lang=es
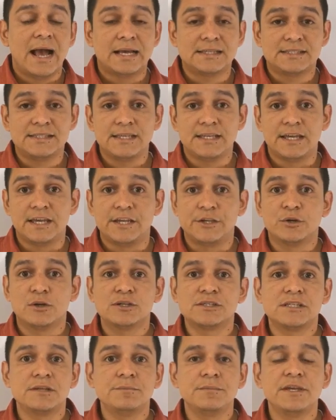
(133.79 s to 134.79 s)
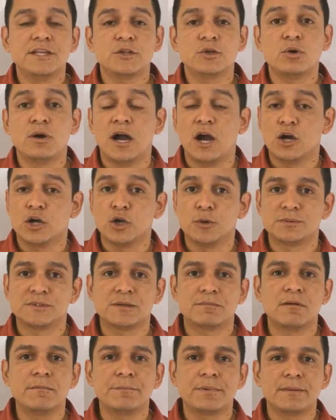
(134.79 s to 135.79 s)
Así que yo los invito a que
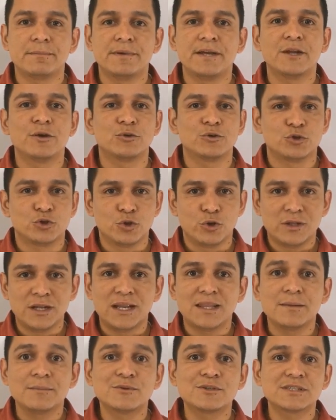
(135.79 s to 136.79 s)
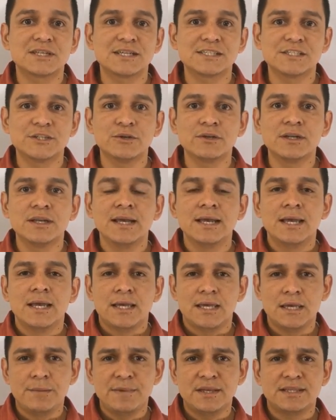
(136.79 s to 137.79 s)
observen primero toda la demostración
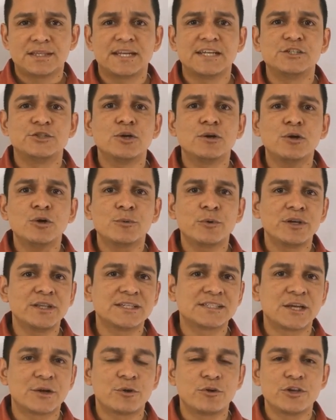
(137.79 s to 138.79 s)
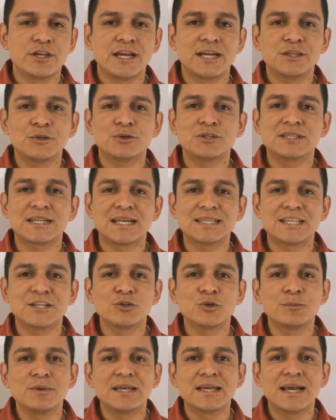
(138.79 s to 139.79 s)
y mientras yo lo voy desarrollando
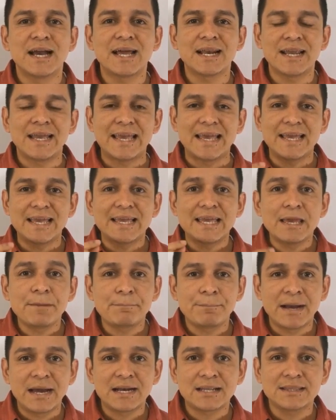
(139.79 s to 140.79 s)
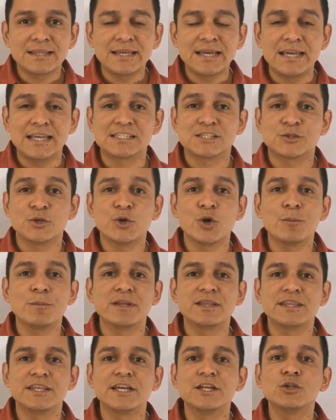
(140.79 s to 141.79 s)
traten de ubicar en qué parte estoy
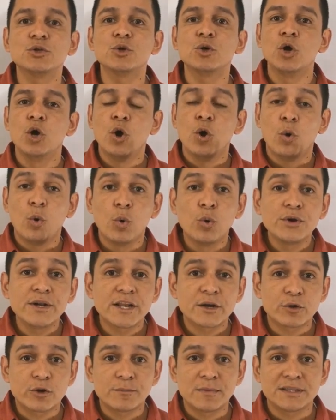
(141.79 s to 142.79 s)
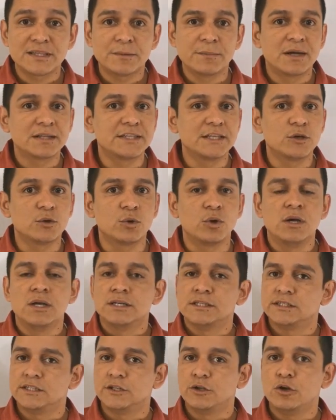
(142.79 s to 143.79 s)
cometiendo un error matemático.
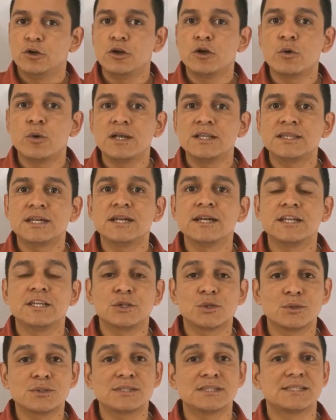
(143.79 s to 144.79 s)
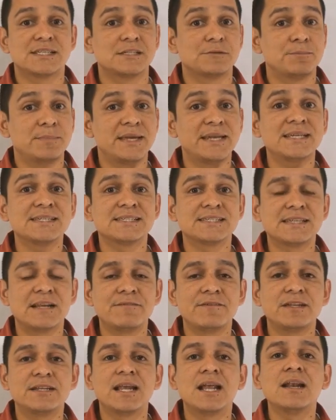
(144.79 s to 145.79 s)
Si no lo encuentran, entonces espérense
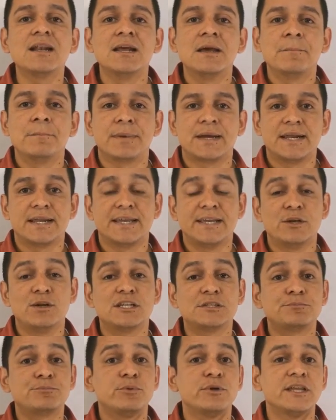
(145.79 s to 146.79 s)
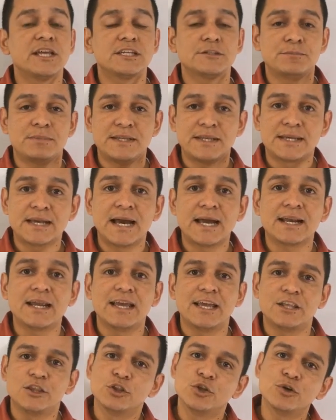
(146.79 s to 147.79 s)
hasta el final para que yo les pueda
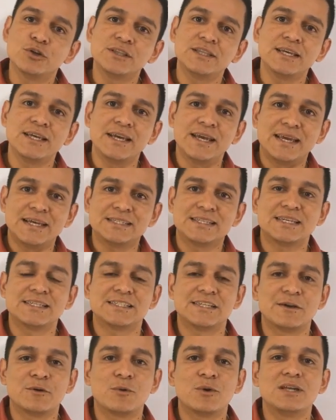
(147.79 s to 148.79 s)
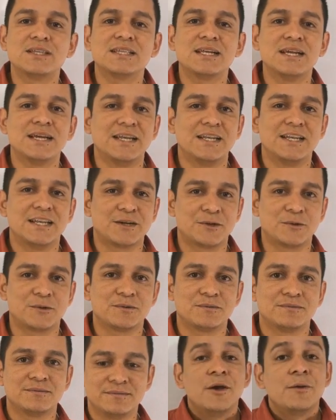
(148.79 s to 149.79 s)
explicar en dónde es que se encuentra el error.
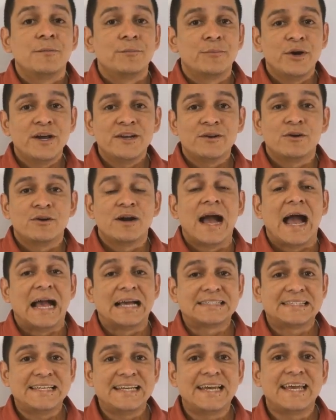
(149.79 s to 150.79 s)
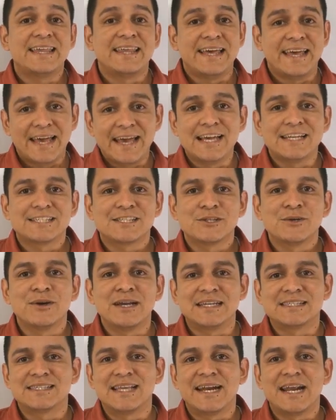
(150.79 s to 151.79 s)
Bueno, así que de esto
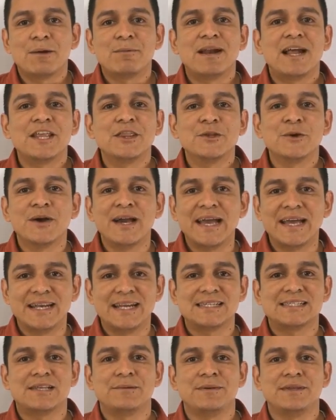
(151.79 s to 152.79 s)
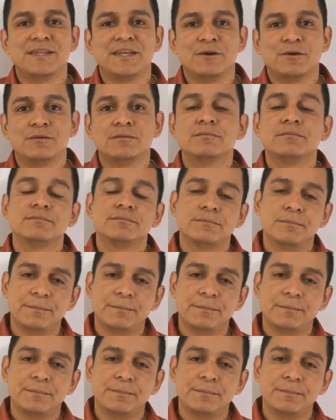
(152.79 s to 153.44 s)
estaré hablando en este video.